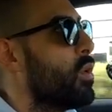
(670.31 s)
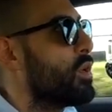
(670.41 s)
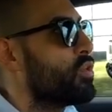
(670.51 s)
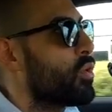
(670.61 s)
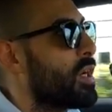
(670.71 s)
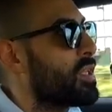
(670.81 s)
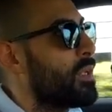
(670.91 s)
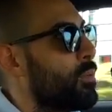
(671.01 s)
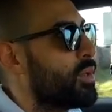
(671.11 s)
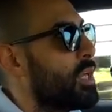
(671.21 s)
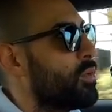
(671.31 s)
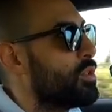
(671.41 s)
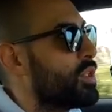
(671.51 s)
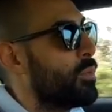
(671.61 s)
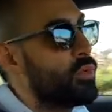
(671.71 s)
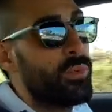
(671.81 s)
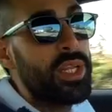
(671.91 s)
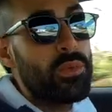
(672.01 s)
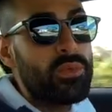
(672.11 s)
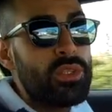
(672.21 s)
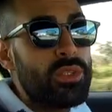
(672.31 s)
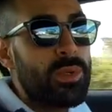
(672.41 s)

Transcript: l'ho aggiornata al modello diciamo 2011